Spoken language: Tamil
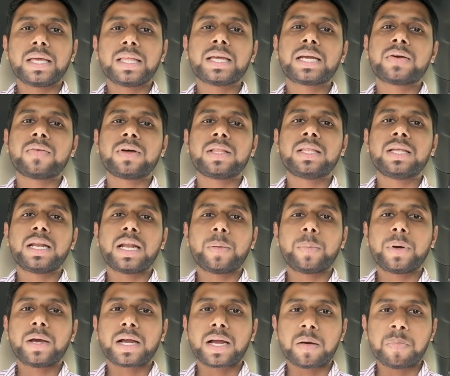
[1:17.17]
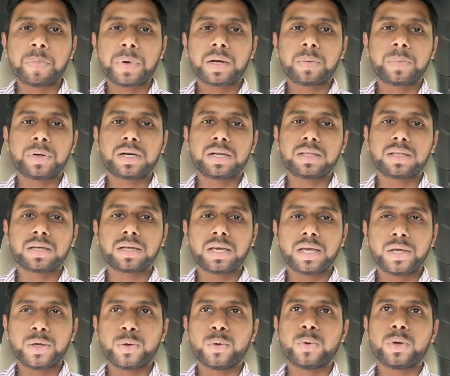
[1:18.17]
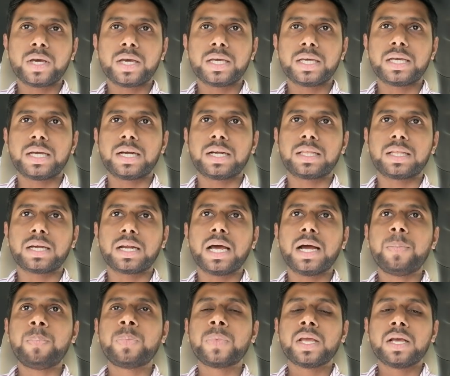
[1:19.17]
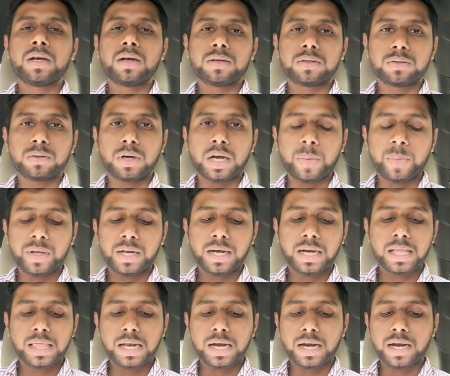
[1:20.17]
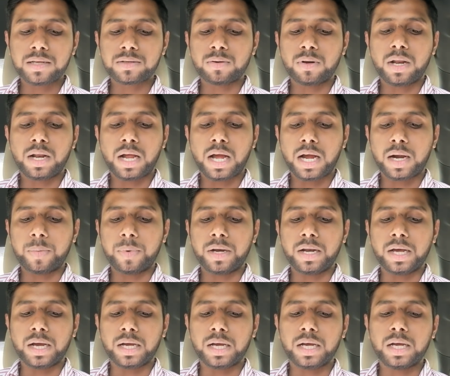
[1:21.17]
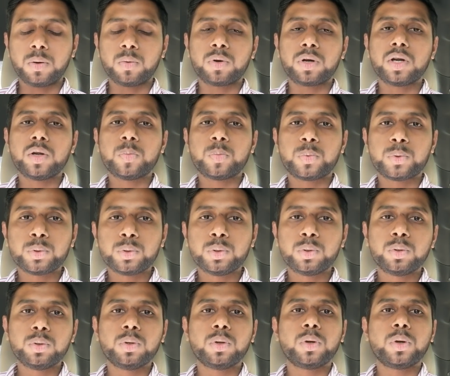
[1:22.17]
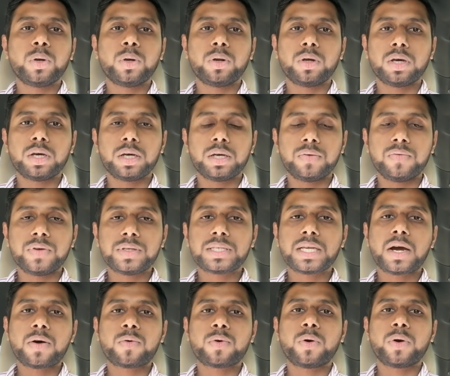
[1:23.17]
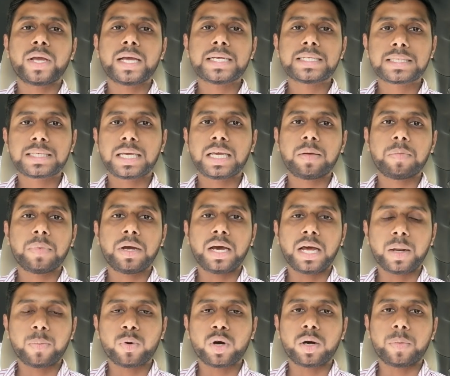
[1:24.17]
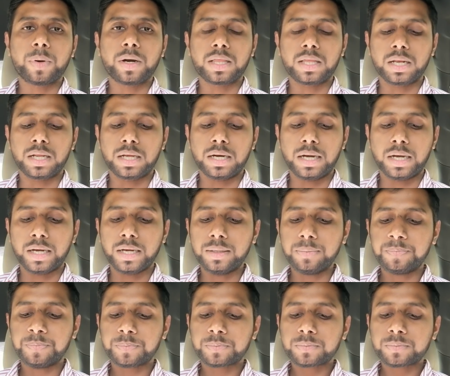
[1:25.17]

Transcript: இதுக்கு வந்து நம்ம கம்பேர் பண்ணுறதுக்கு யூஏஇ e எடுத்துக்கலாம் ஸோ அமீரகத்தில் என்ன சொல்லியிருக்காங்க அப்படின்னாக்க ஒரு புது விசாவுனுடைய ஸ்கீமை அறிமுகப்படுத்தியிருக்கிறாங்க